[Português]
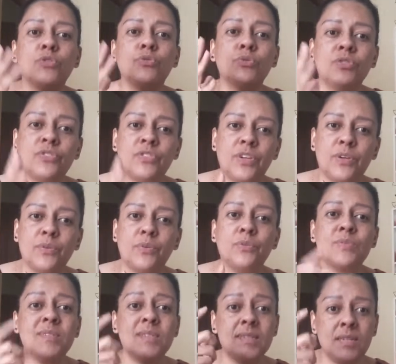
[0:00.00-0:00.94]
do
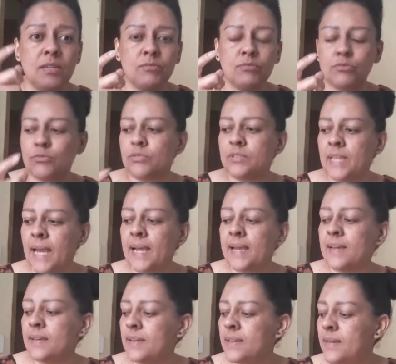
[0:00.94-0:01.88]
seu cinto,
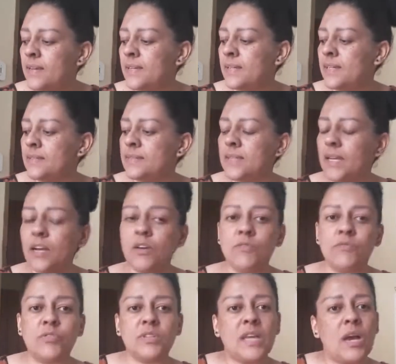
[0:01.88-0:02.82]
tá?
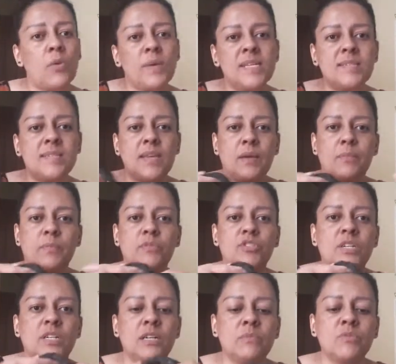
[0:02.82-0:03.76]
Então, vou dar um exemplo.
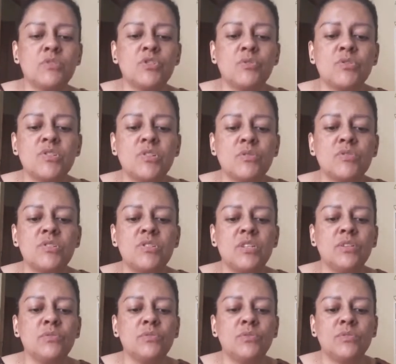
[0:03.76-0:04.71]
Digamos que o seu
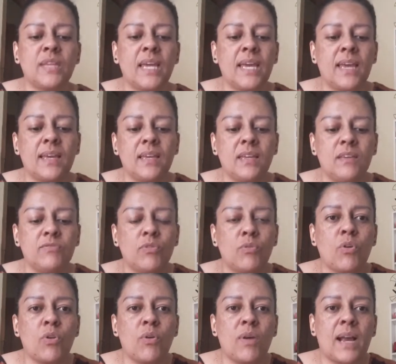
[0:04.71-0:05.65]
cinto tem aí,
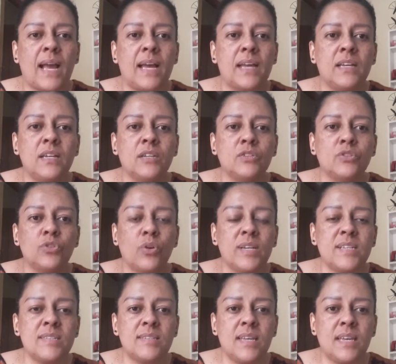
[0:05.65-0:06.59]
vamos colocar
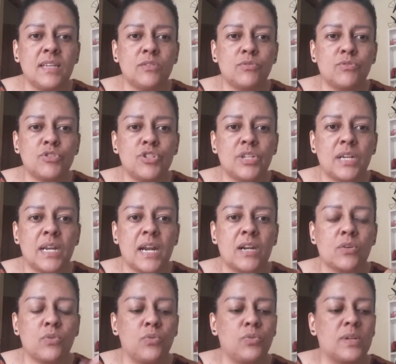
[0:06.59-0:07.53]
dois dedos de
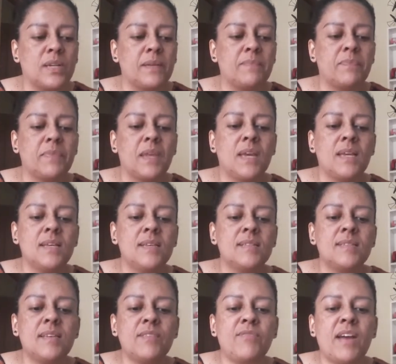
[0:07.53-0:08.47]
largura.
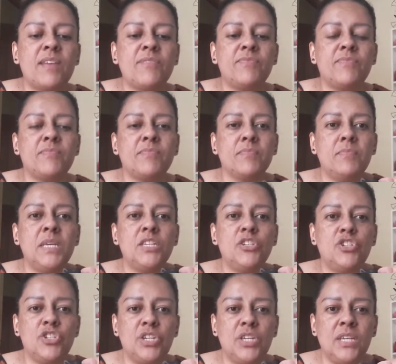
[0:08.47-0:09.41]
Você vai
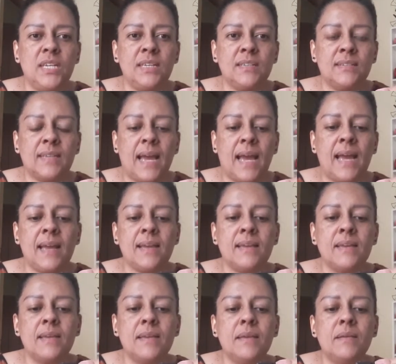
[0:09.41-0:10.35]
medir, tá?
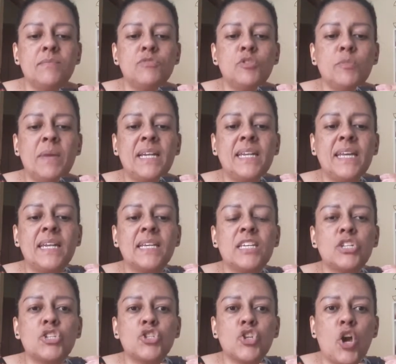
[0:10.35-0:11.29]
De maneira
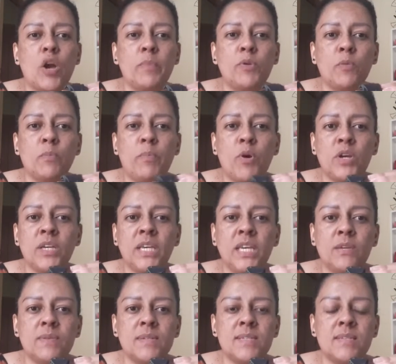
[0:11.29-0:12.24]
que sobre um
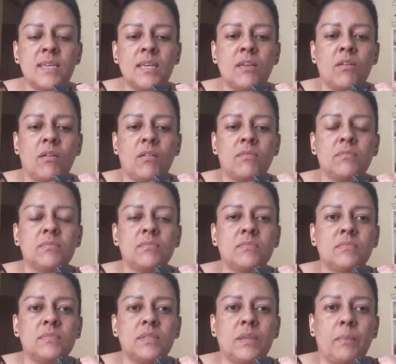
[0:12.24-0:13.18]
pouquinho assim,
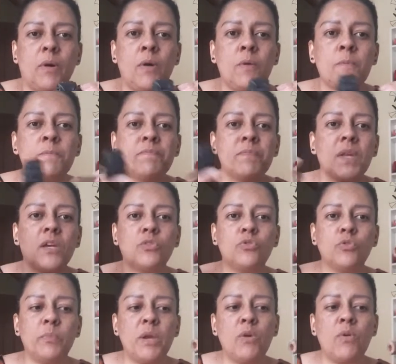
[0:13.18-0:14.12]
ó, tá bom?
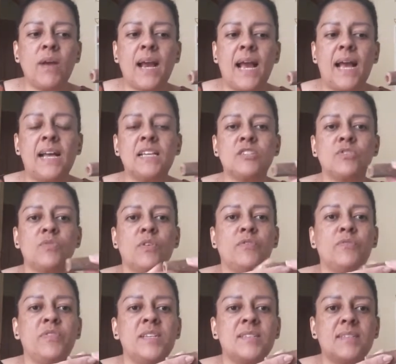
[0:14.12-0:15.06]
No meu caso,
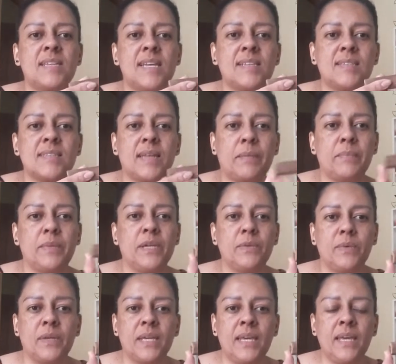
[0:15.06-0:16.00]
eu fiz desse
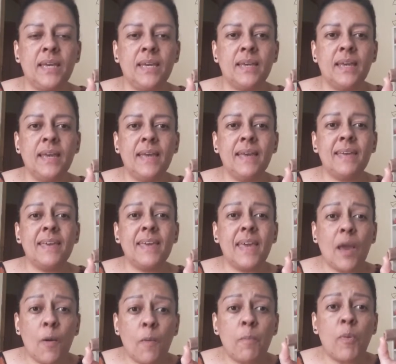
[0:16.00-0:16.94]
tamanho aqui,
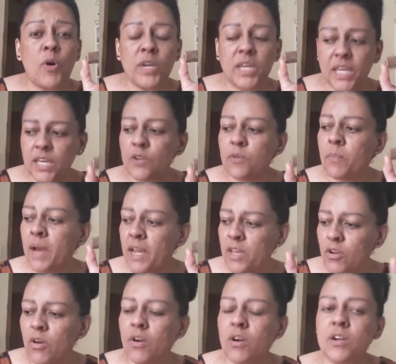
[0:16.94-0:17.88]
que é um pouquinho
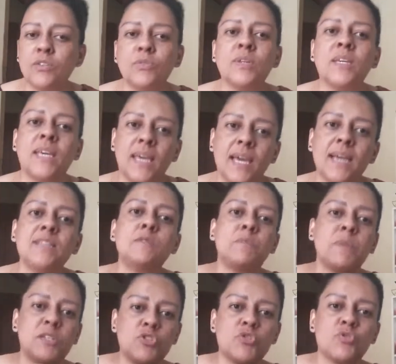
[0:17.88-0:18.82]
maior do que a
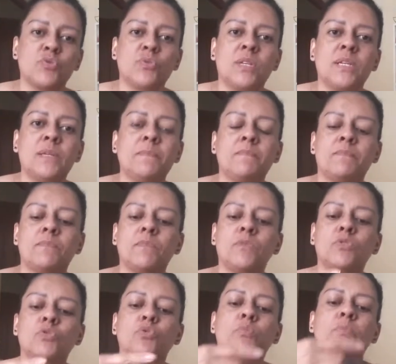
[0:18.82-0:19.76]
espessura do